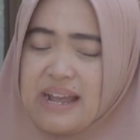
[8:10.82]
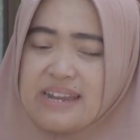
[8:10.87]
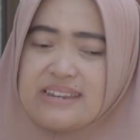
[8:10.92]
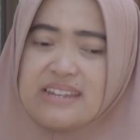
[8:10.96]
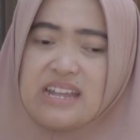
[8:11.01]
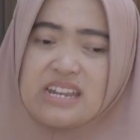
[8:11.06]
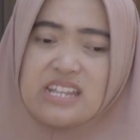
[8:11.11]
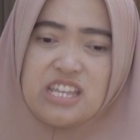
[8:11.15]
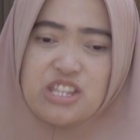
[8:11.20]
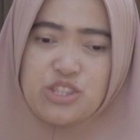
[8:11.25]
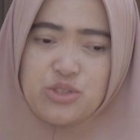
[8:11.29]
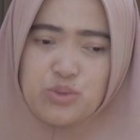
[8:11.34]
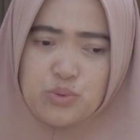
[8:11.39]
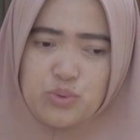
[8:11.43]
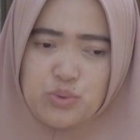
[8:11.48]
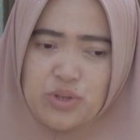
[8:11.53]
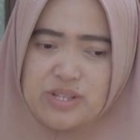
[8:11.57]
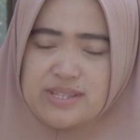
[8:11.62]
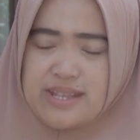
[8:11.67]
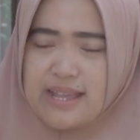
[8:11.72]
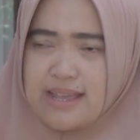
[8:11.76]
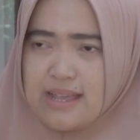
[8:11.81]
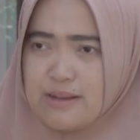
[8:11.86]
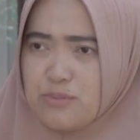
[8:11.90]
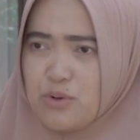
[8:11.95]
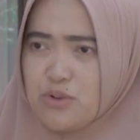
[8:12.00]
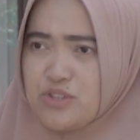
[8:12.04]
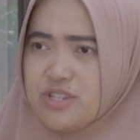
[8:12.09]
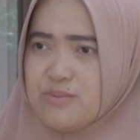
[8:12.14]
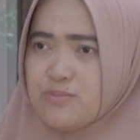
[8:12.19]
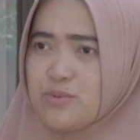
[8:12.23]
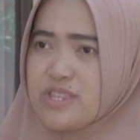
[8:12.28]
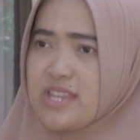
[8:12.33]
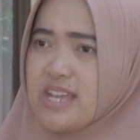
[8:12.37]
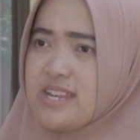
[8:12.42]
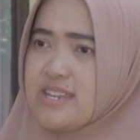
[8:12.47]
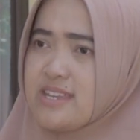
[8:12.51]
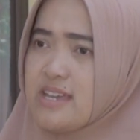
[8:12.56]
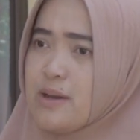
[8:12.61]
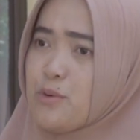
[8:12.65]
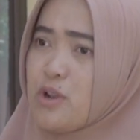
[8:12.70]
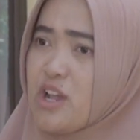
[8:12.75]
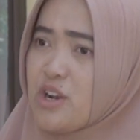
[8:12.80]
Maka dari itu saya mau jemput
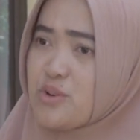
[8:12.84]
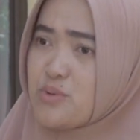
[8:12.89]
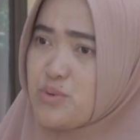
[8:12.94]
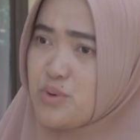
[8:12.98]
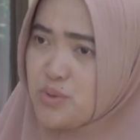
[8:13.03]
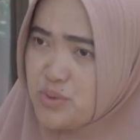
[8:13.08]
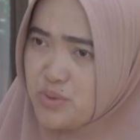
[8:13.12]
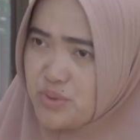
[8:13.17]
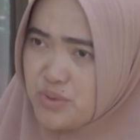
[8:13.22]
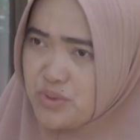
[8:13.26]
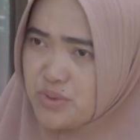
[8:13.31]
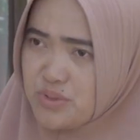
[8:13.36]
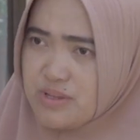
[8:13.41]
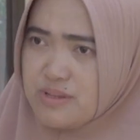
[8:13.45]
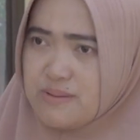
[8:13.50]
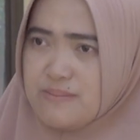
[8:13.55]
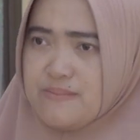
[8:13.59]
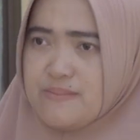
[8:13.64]
Nadia pulang dulu.